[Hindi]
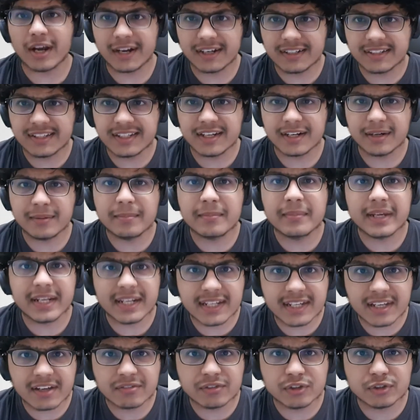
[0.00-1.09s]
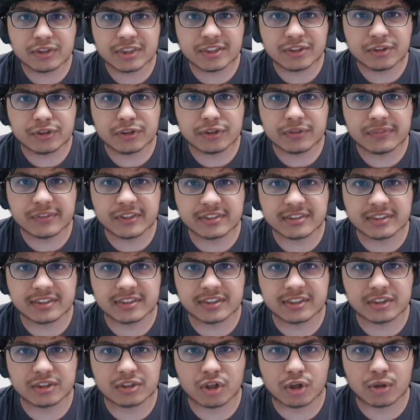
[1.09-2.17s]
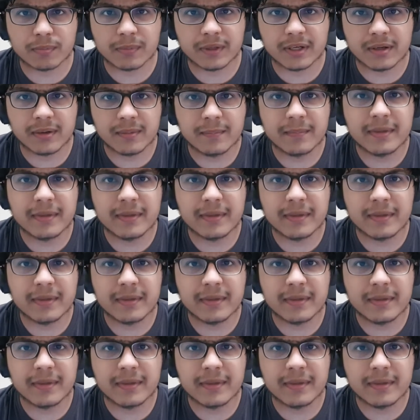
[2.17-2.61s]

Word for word: एट दी एंड मेरे क्या व्यूज़ हैं यूट्यूब वर्सेज टिकटॉक पे